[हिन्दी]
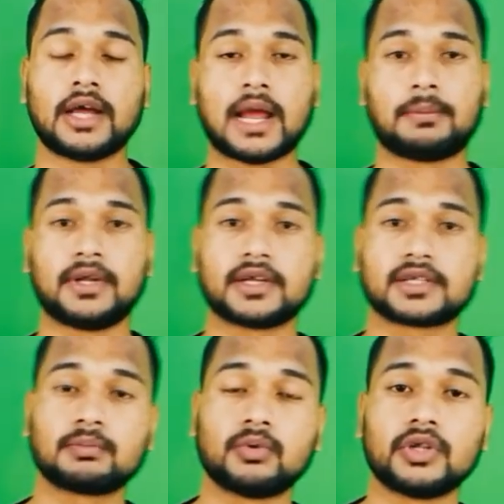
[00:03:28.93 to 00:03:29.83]

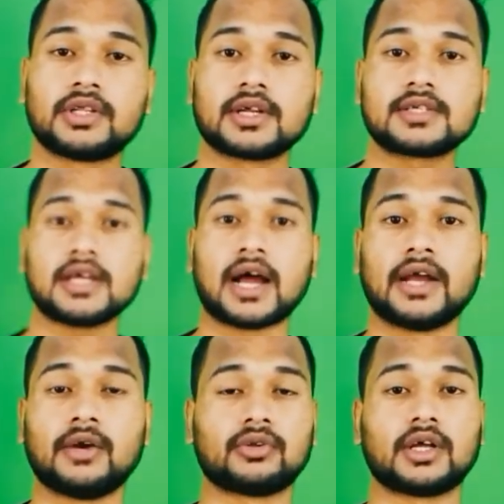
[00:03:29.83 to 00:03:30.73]
एप्लीकेशन पूरी तरह से
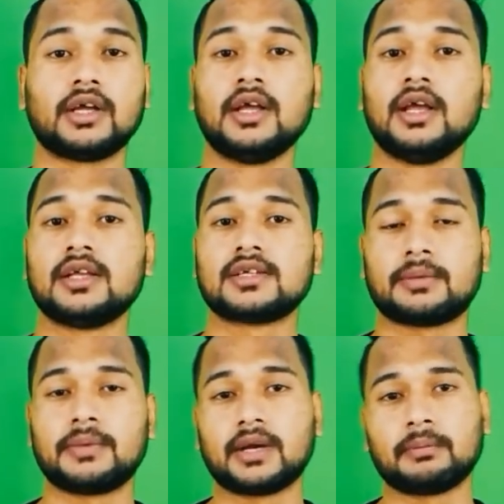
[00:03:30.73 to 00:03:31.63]
हाइड होता है
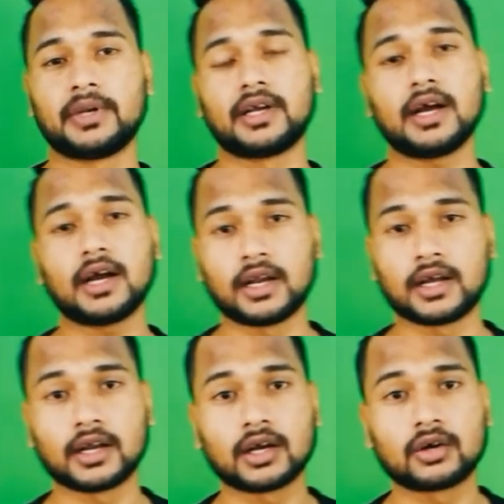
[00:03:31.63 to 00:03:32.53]
सभी कंपनी का
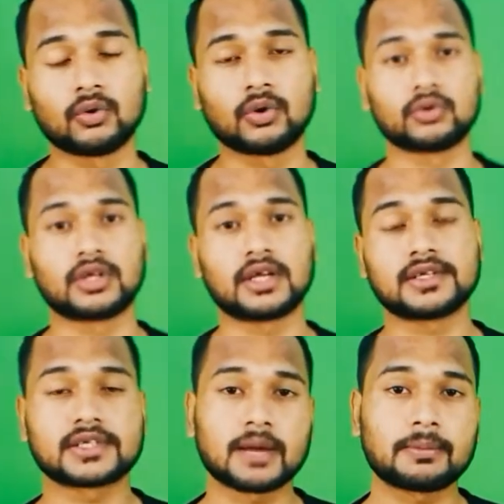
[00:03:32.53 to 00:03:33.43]
अलग अलग कोड होता है
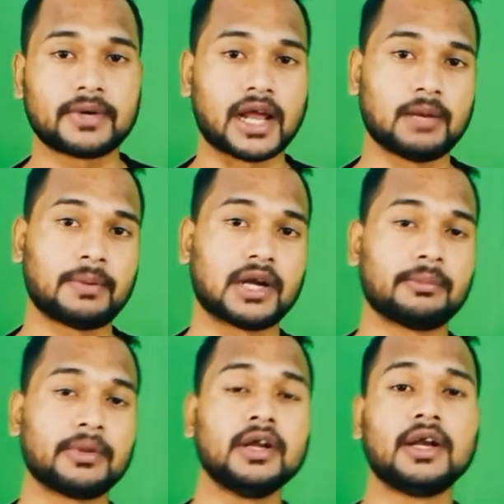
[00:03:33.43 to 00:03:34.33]
जिसे आप डायल पैड
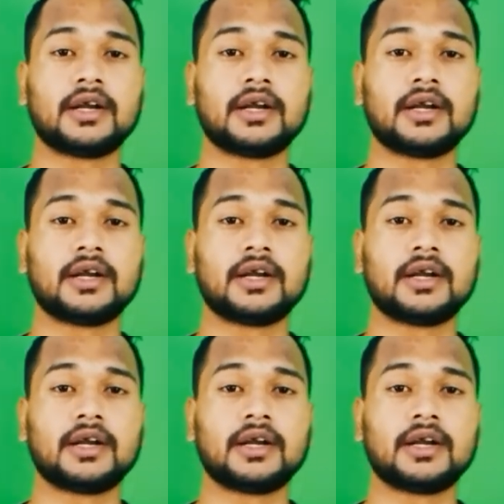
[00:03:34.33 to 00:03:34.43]
में